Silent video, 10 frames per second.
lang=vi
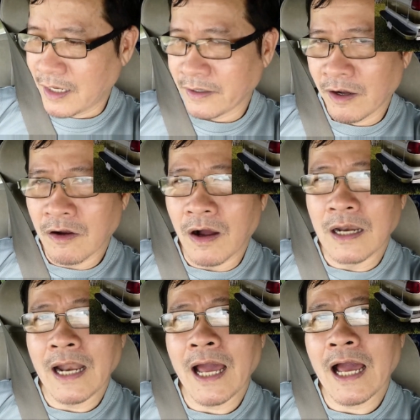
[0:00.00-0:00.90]
Nó gọi
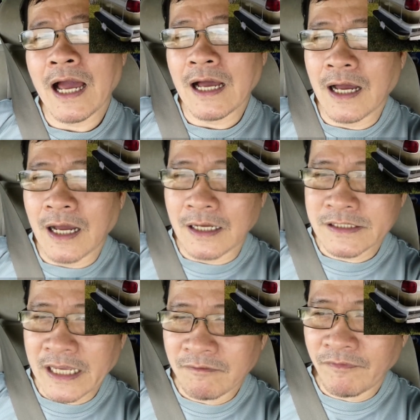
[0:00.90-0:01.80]
là
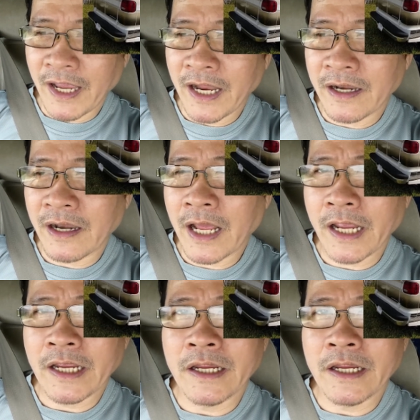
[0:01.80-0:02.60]
xe van này